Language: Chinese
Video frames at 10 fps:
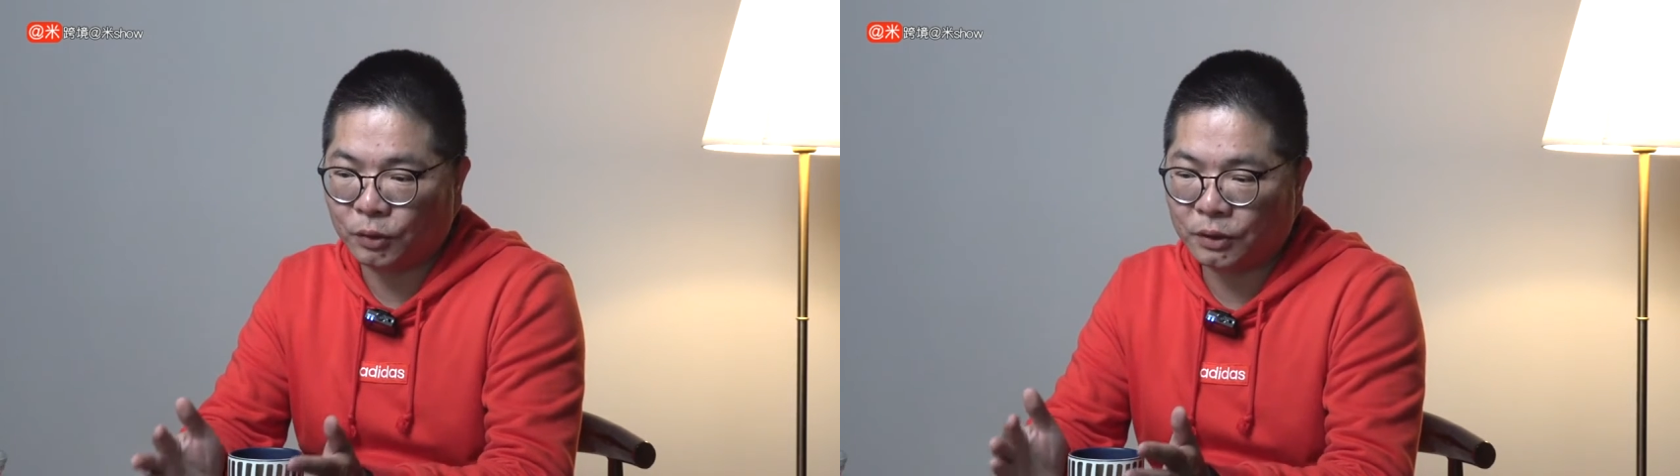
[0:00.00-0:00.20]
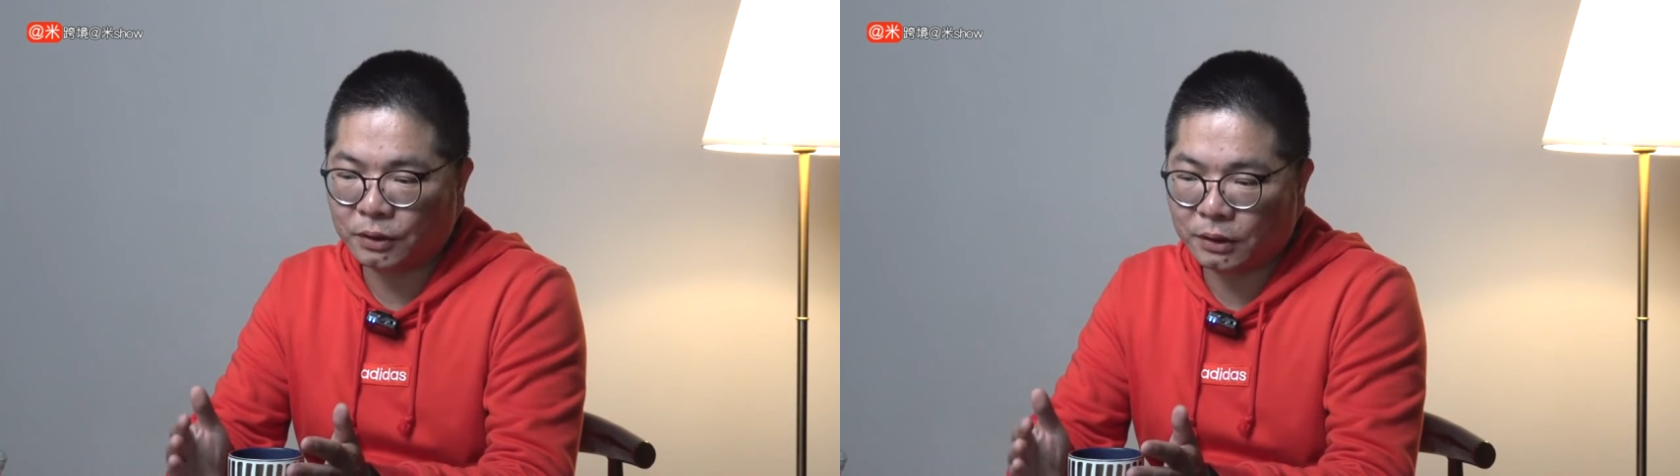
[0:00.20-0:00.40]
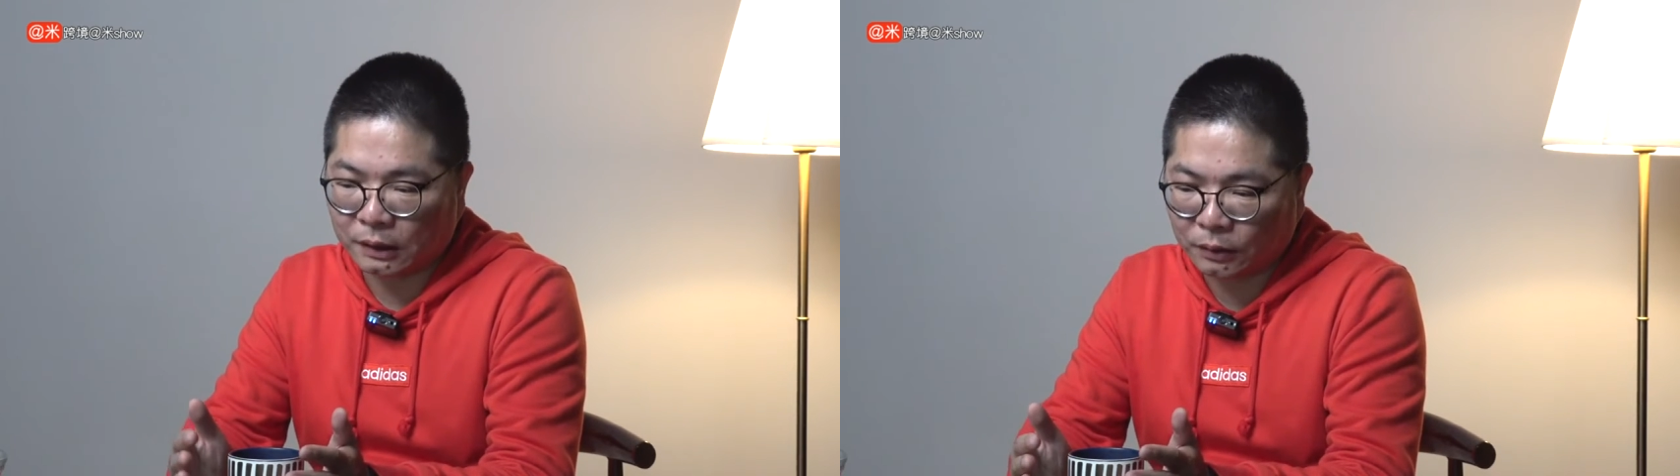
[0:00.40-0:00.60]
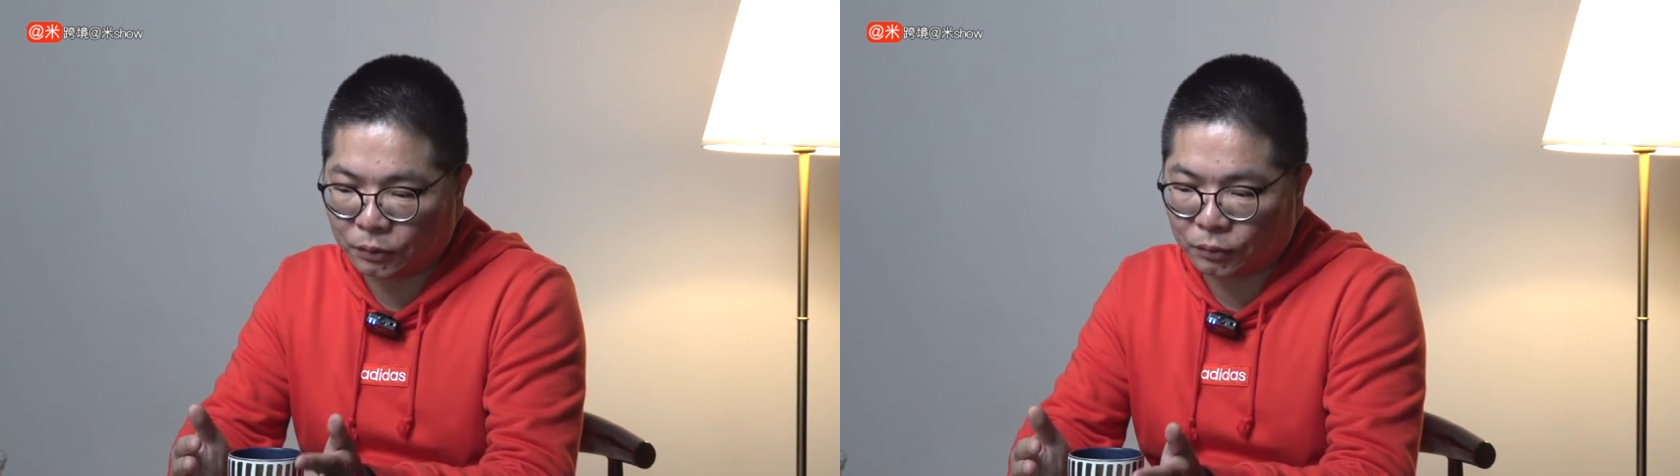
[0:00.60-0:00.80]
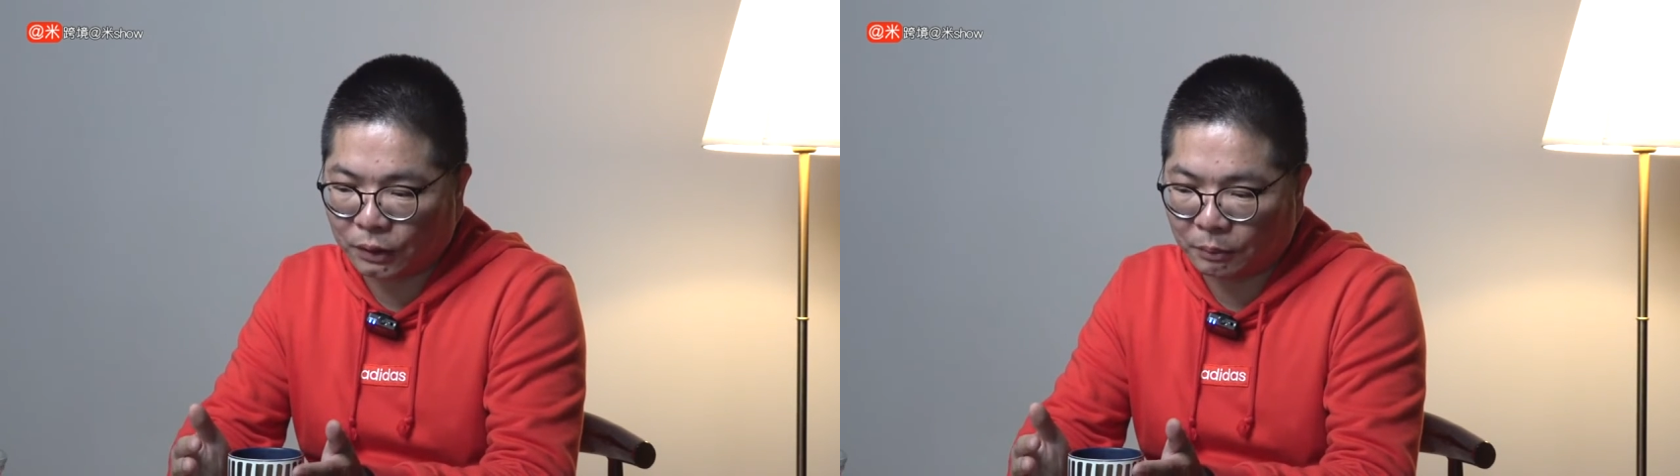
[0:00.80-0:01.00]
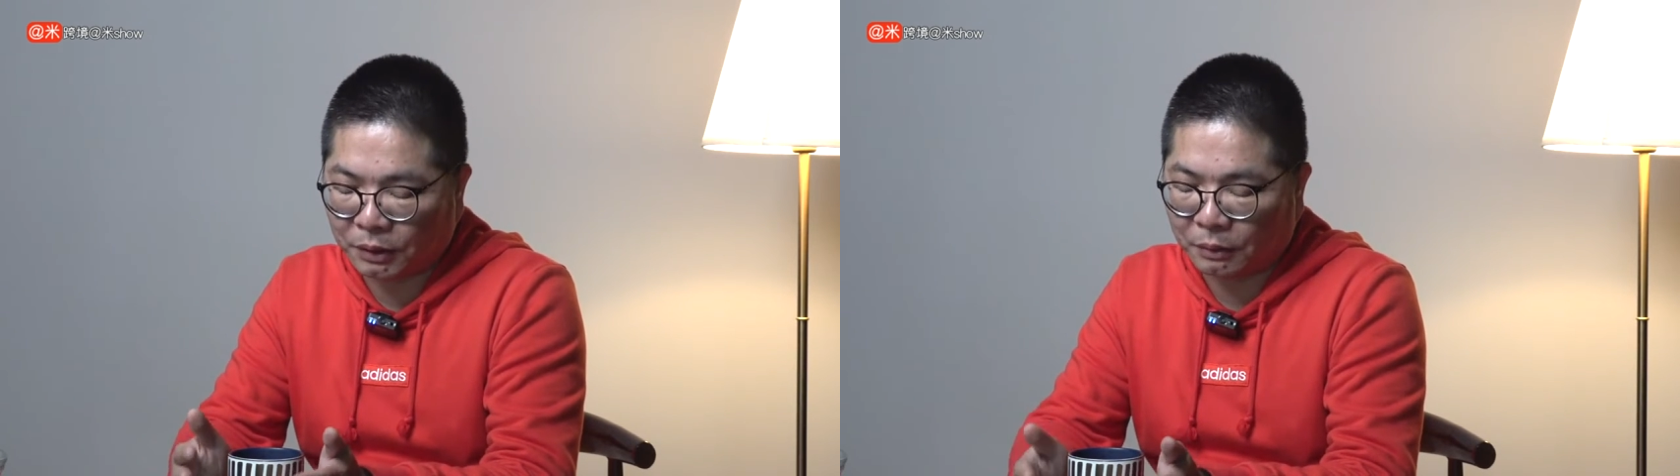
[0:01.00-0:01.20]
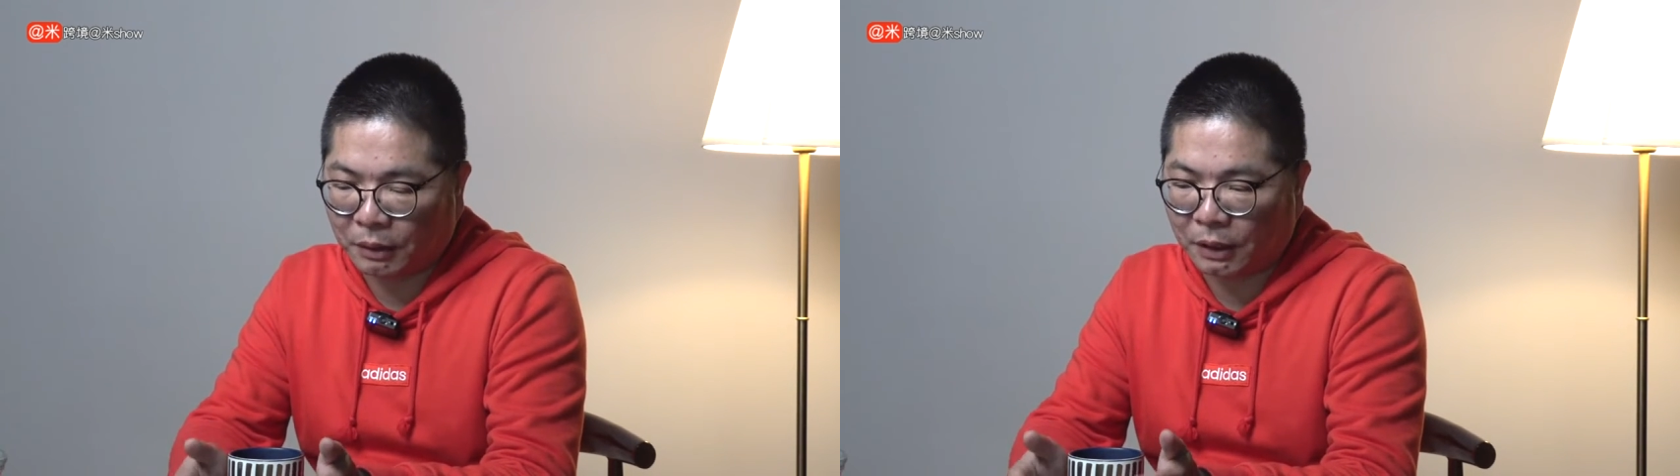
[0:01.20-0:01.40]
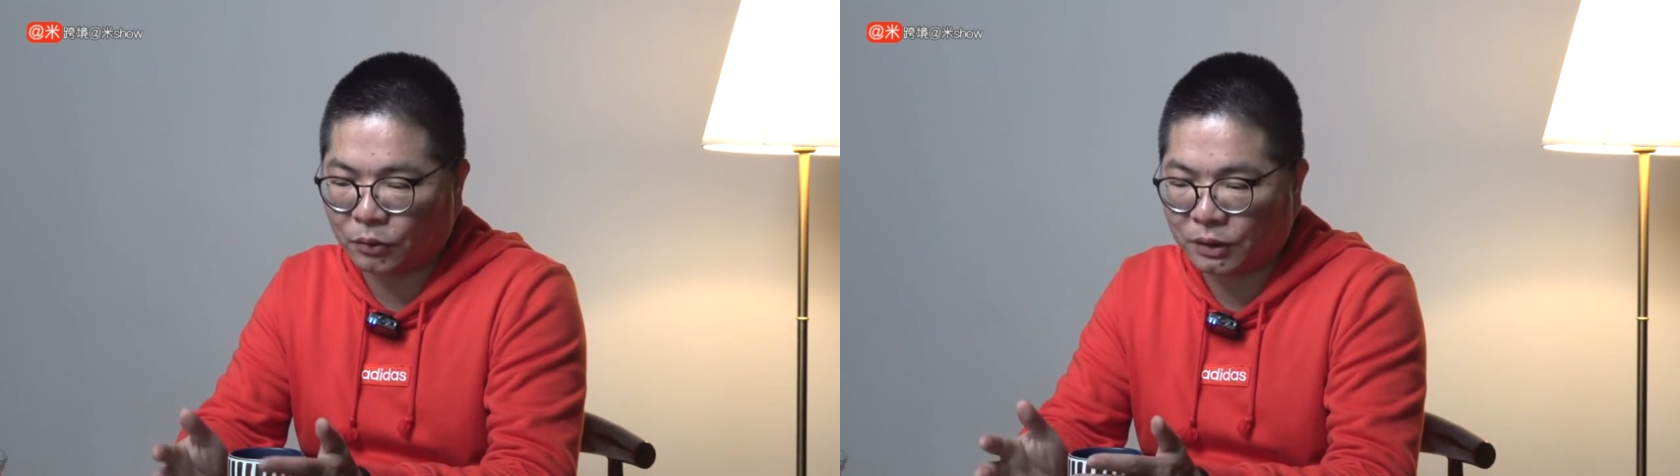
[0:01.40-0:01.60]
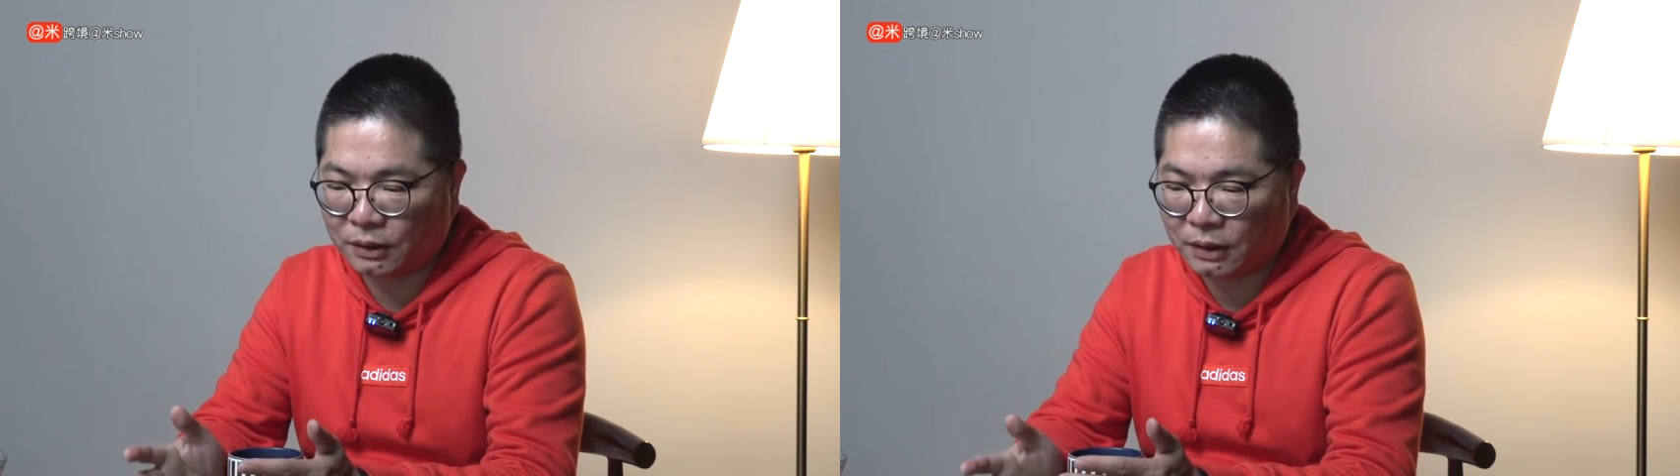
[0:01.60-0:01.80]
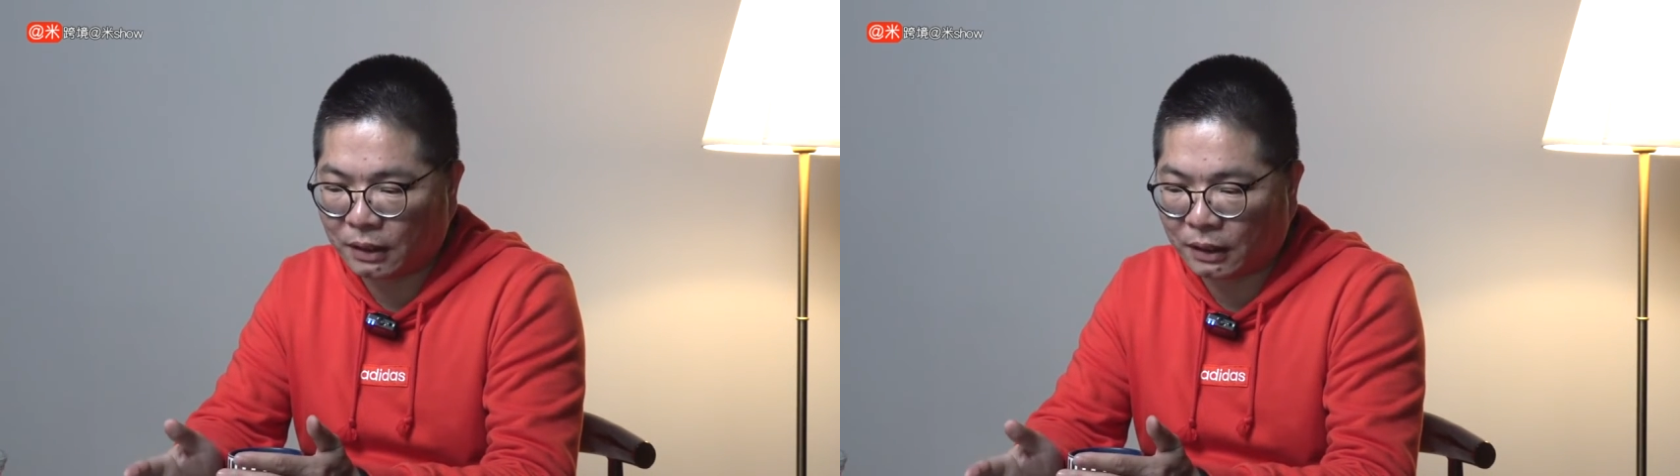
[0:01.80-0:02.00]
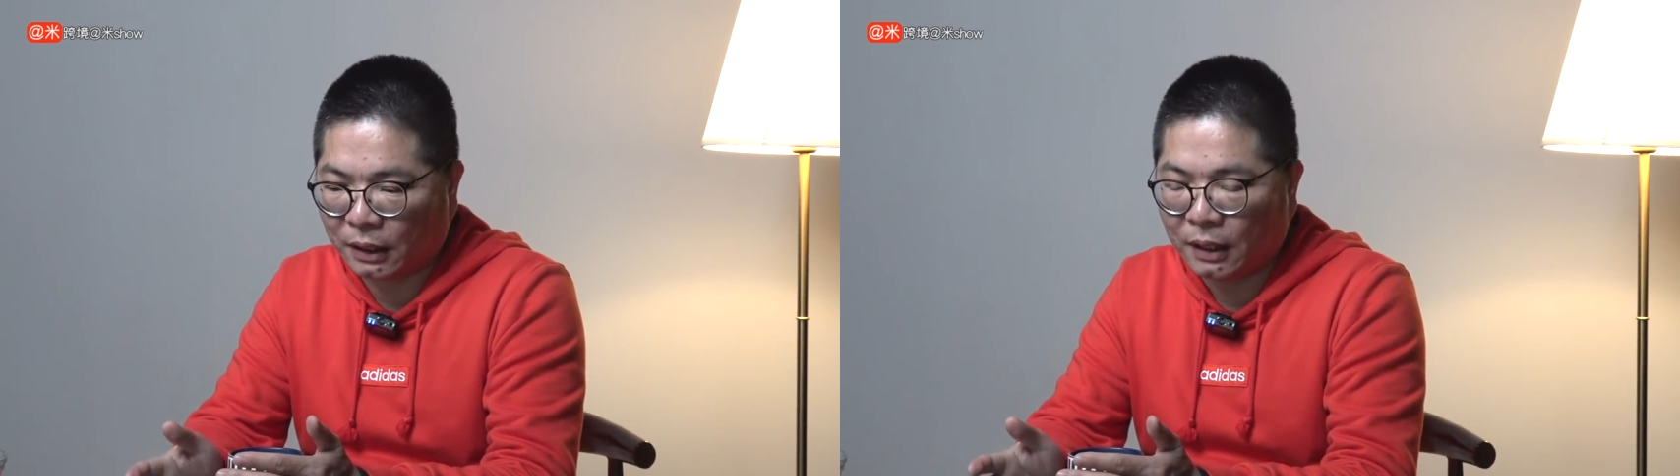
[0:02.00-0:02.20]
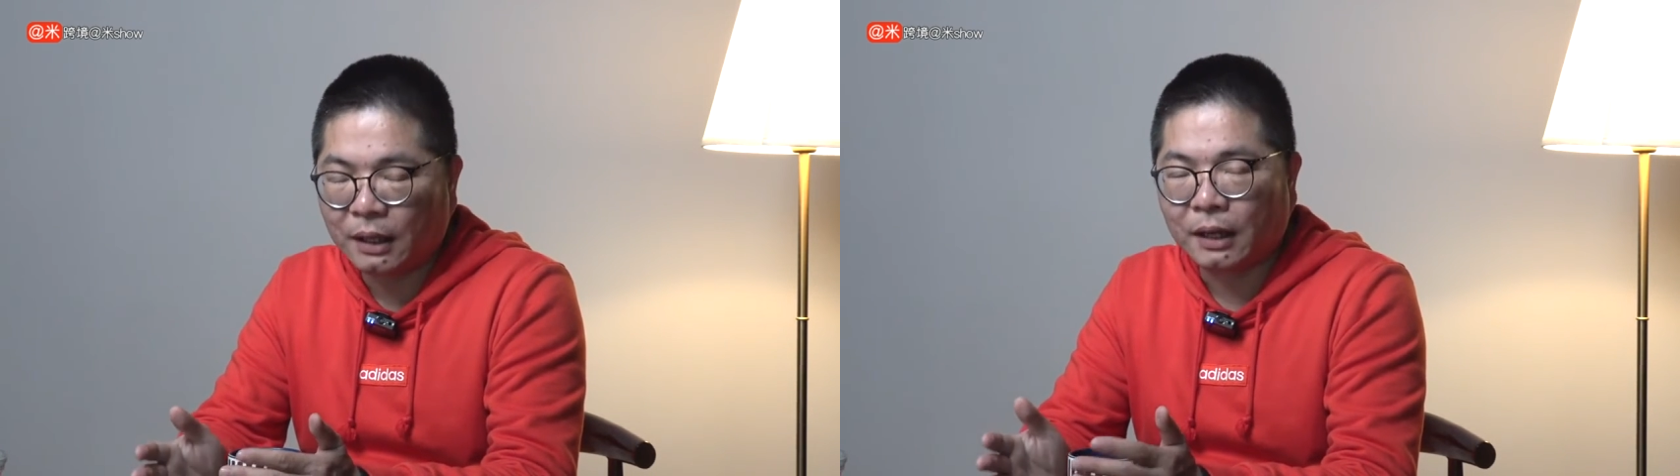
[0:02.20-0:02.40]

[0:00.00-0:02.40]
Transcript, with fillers: 无论是成熟的品牌做新站点，